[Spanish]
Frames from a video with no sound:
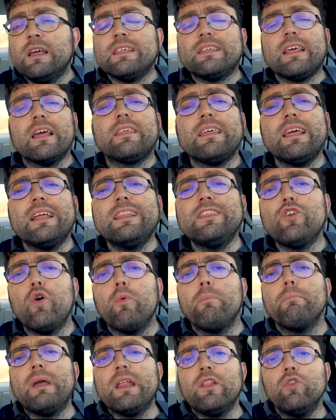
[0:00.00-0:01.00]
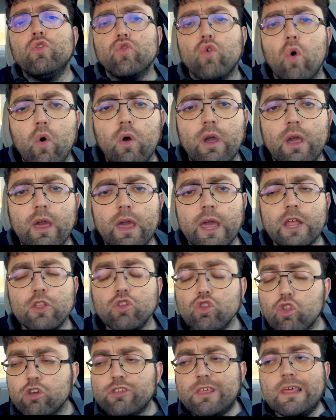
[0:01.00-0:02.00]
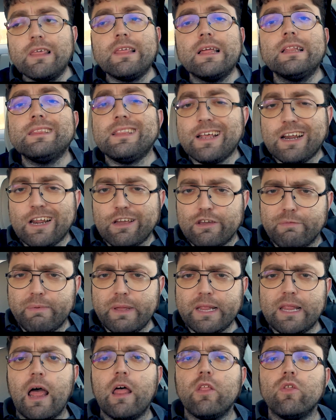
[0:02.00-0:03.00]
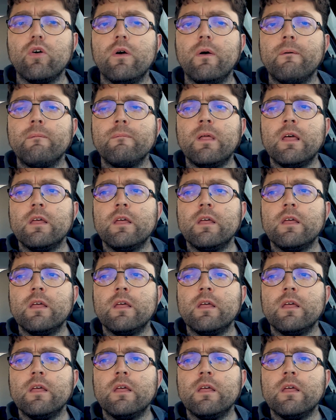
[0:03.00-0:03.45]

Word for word: se siente un mindungui, no se siente respetado,